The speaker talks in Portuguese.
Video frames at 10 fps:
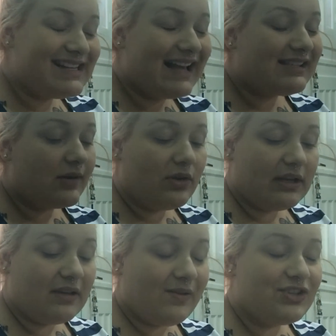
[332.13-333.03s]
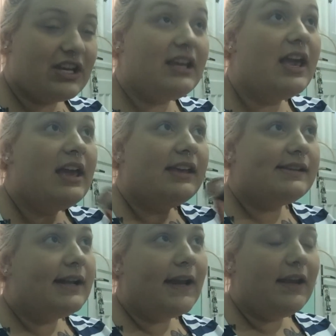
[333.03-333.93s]
E essa cor aqui eu achei
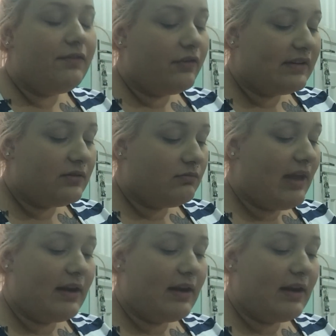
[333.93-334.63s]
incrível, vai...